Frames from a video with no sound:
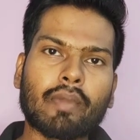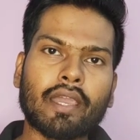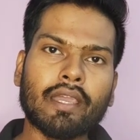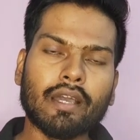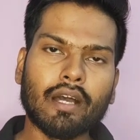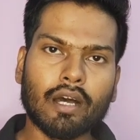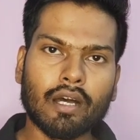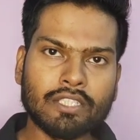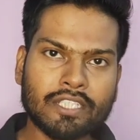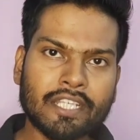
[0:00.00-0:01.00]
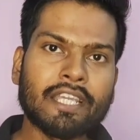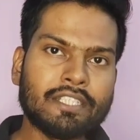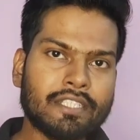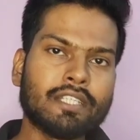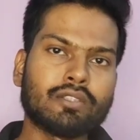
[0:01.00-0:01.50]
आपके जीके
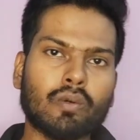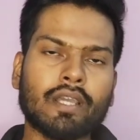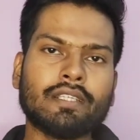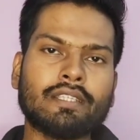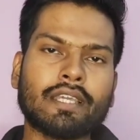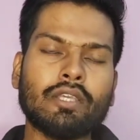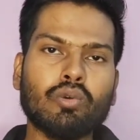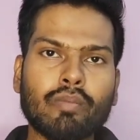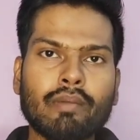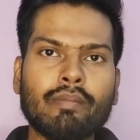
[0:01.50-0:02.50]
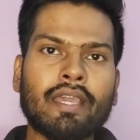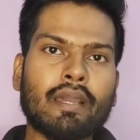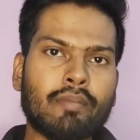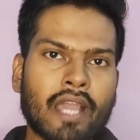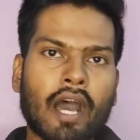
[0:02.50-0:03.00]
जी एस हो गए जैसे कि यूपी में
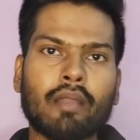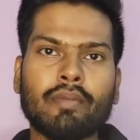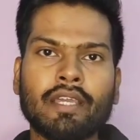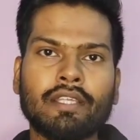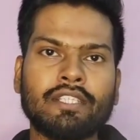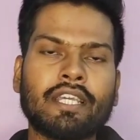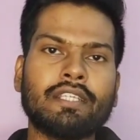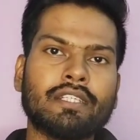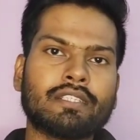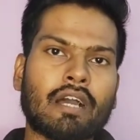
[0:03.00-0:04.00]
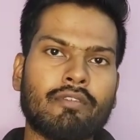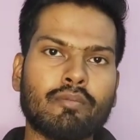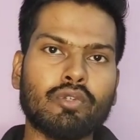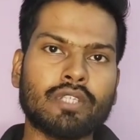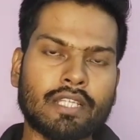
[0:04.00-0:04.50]
या बिहार में जी के जी एस काफी
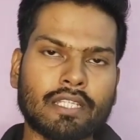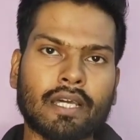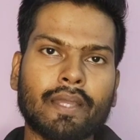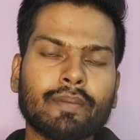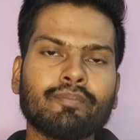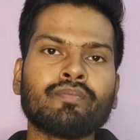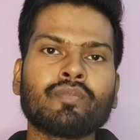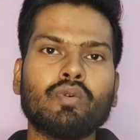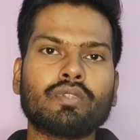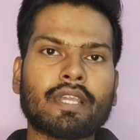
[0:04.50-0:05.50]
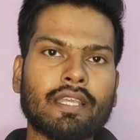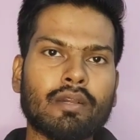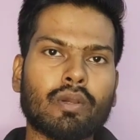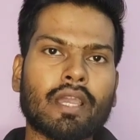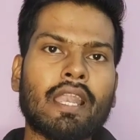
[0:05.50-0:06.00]
पूछा जाता है उसके लिए
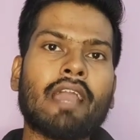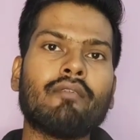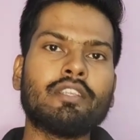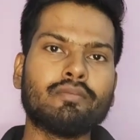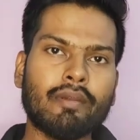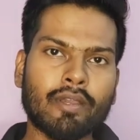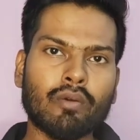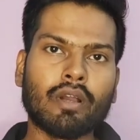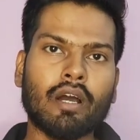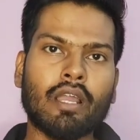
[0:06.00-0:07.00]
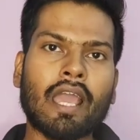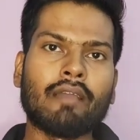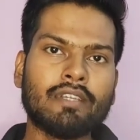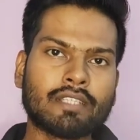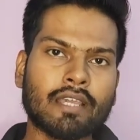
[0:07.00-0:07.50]
हो गया लैंग्वेज में भी हो
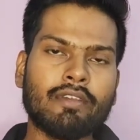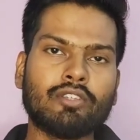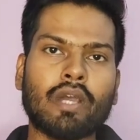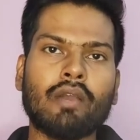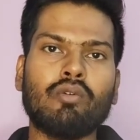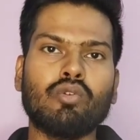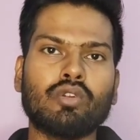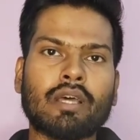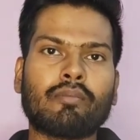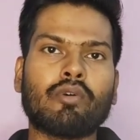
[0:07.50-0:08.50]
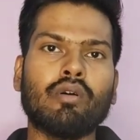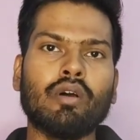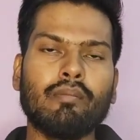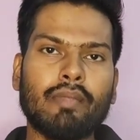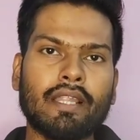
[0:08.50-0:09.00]
लैंग्वेज के भी जो है वो नोट्स आपको
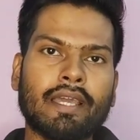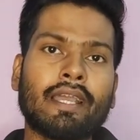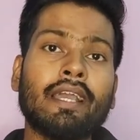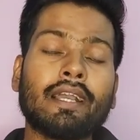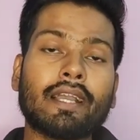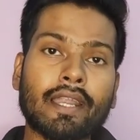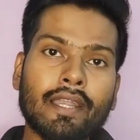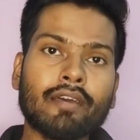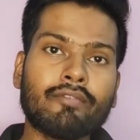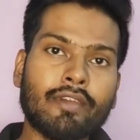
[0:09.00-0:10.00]
मिलते हैं करंट